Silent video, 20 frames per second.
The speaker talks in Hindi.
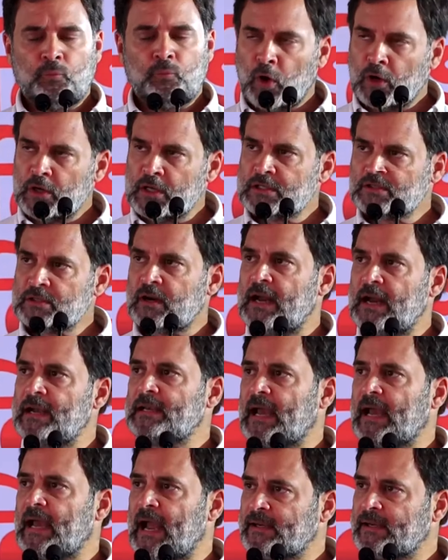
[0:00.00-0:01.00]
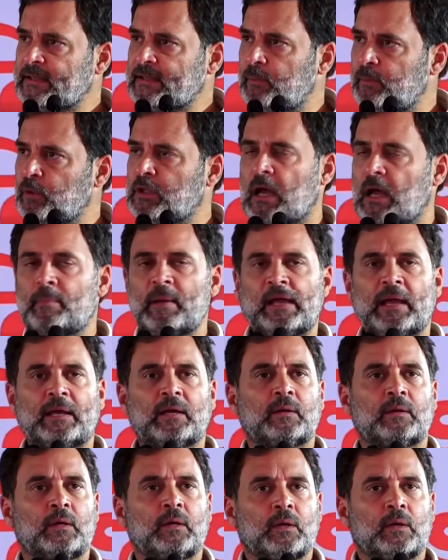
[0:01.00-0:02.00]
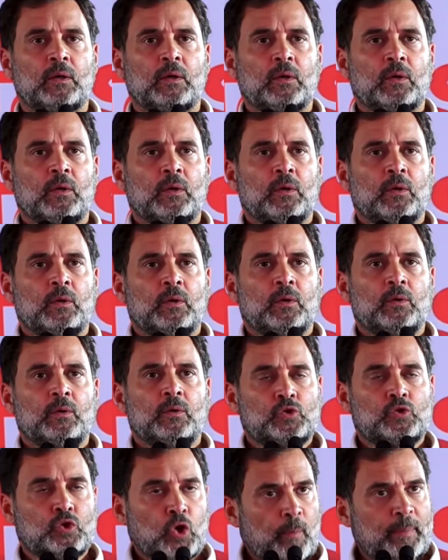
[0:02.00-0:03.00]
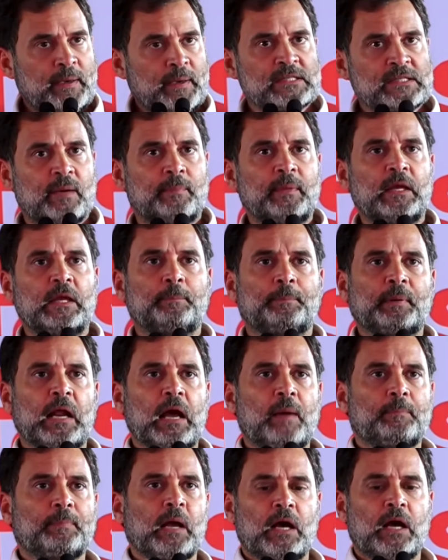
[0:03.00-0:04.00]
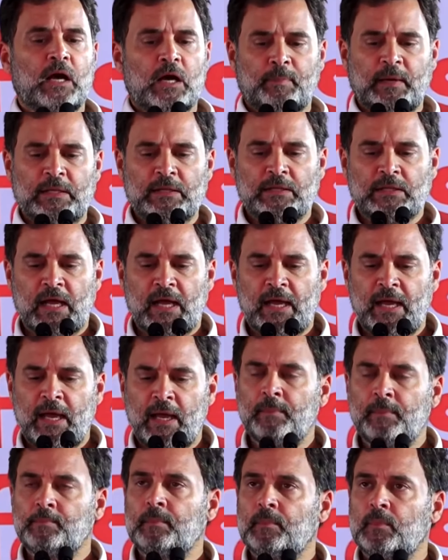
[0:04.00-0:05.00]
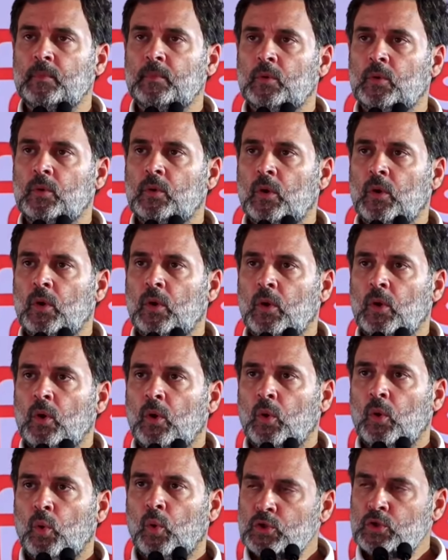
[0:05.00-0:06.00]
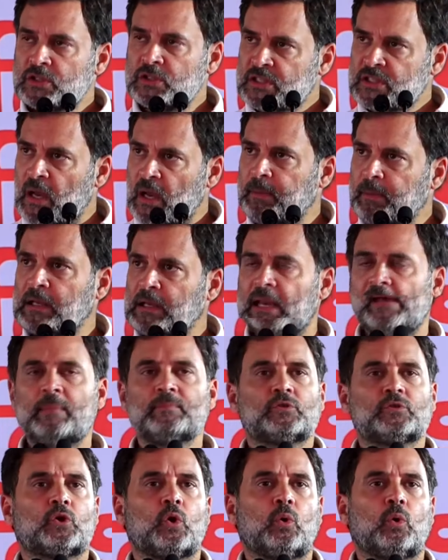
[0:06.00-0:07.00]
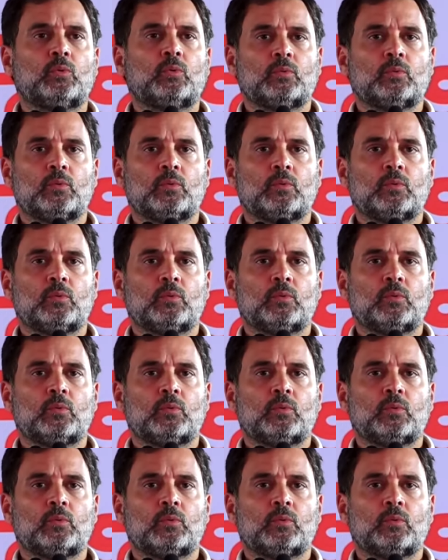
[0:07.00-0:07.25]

फॉरेस्ट राइट एक्ट के मुताबिक जो भी जमीन पर आपका हक बनता है उन सब क्लेम्स को